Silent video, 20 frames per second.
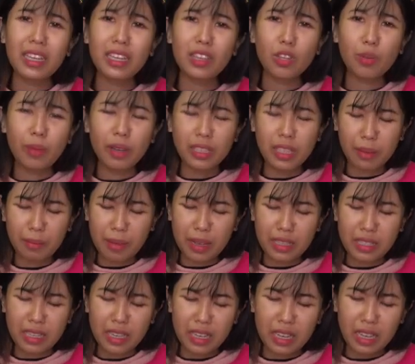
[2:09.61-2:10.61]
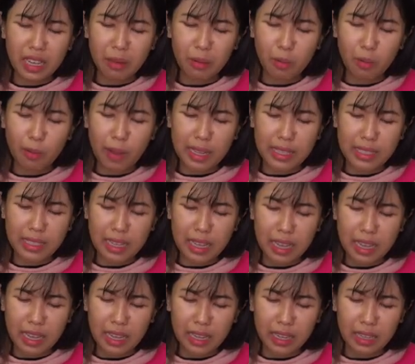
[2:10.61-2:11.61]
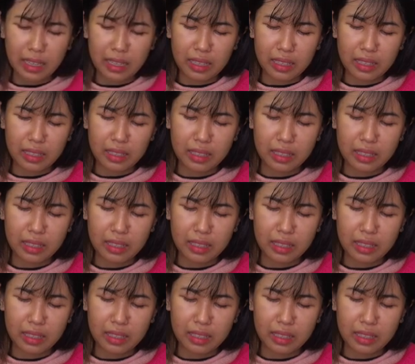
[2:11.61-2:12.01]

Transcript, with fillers: gitu banyak-banyak emang mau masak oh